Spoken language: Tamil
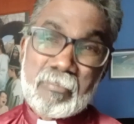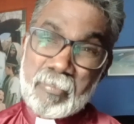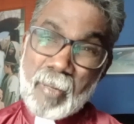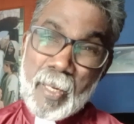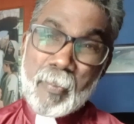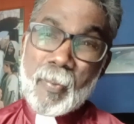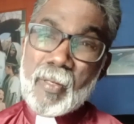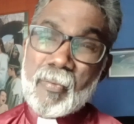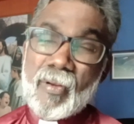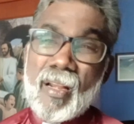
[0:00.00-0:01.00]

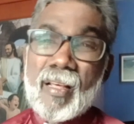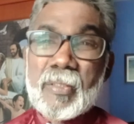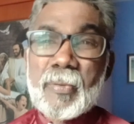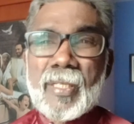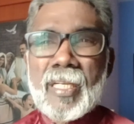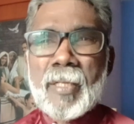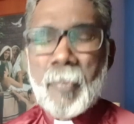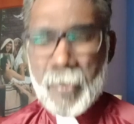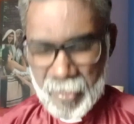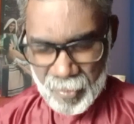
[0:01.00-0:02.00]
படிப்பறிவு இல்லாதவர்கள்
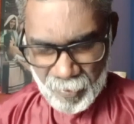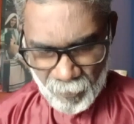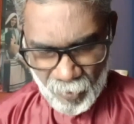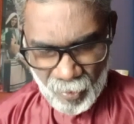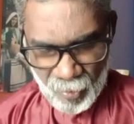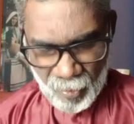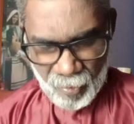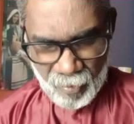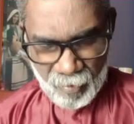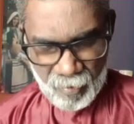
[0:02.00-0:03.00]
இப்படி
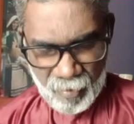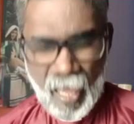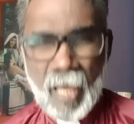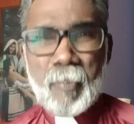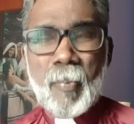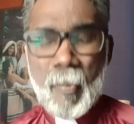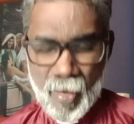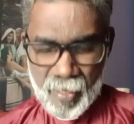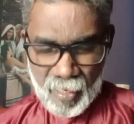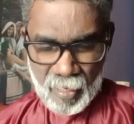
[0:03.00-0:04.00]

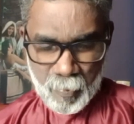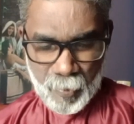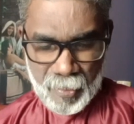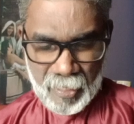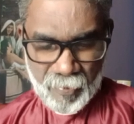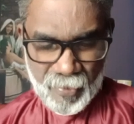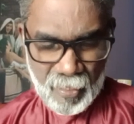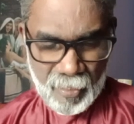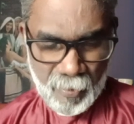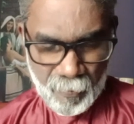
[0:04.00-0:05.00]
அற்பமாக
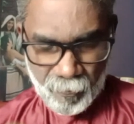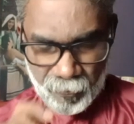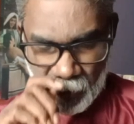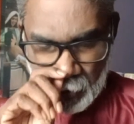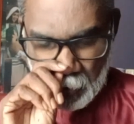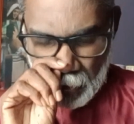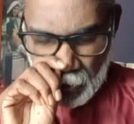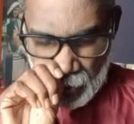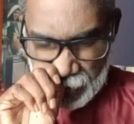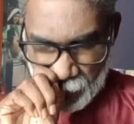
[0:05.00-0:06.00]
எண்ணப்பட்டவர்களையும்
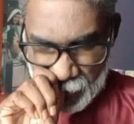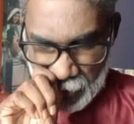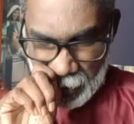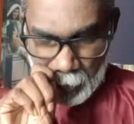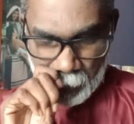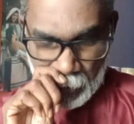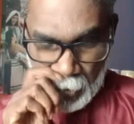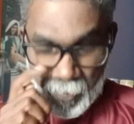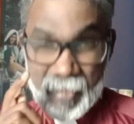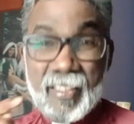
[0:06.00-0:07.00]
இல்லாதவர்களையும்
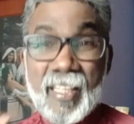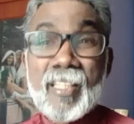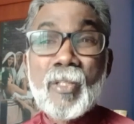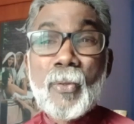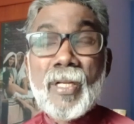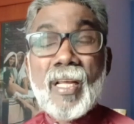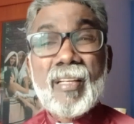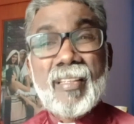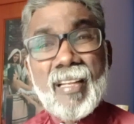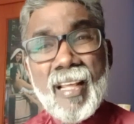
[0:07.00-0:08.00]
தேவன் தெரிந்து
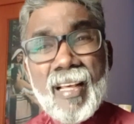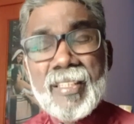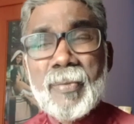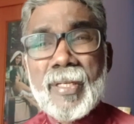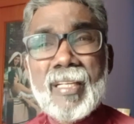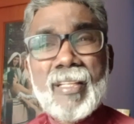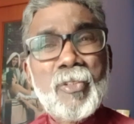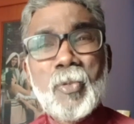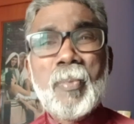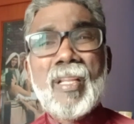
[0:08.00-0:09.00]
கொண்டார் இல்லாதவர்கள்
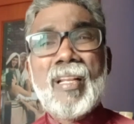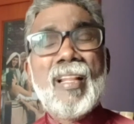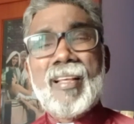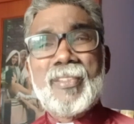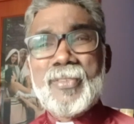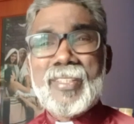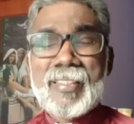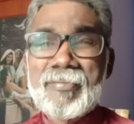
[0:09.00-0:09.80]
எதுவுமே இல்லாதவங்க